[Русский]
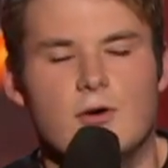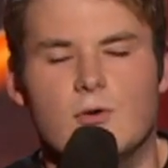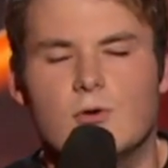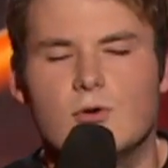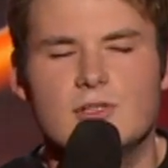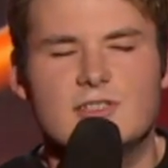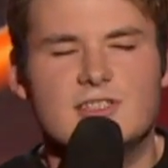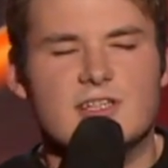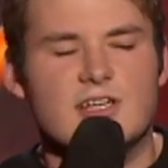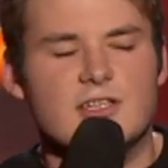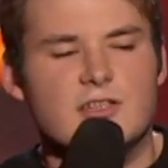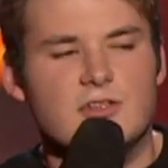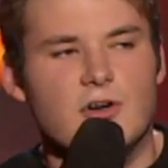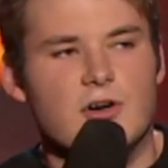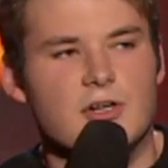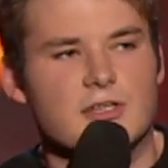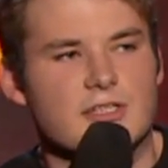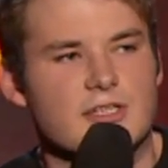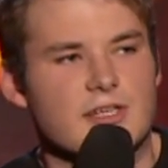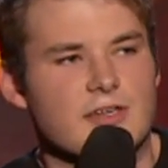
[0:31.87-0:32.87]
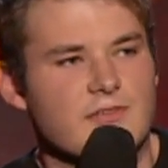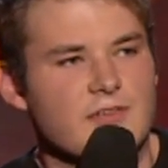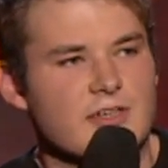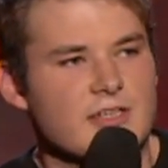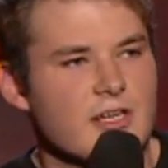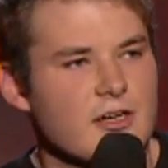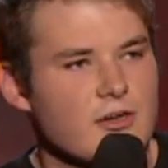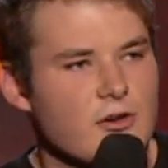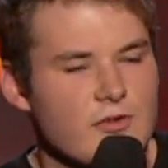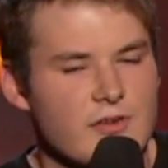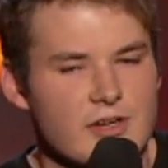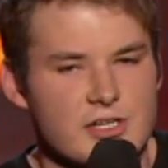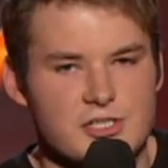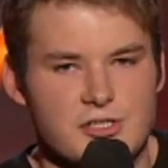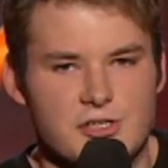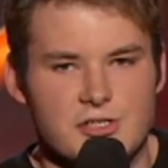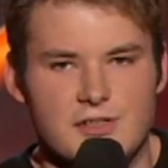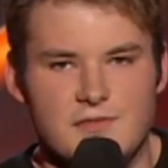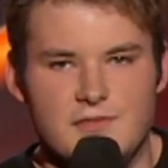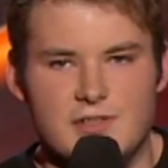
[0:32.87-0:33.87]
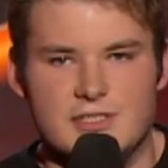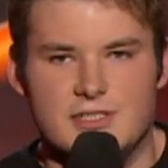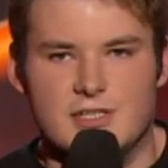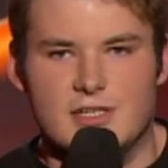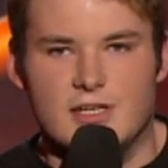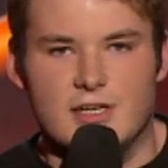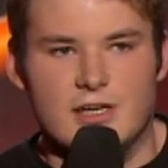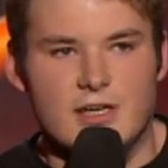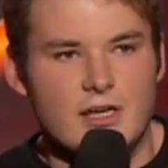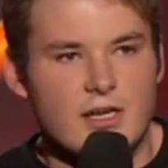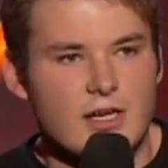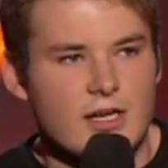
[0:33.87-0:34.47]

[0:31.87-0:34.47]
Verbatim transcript: ультратонкие. вы такого еще не видели.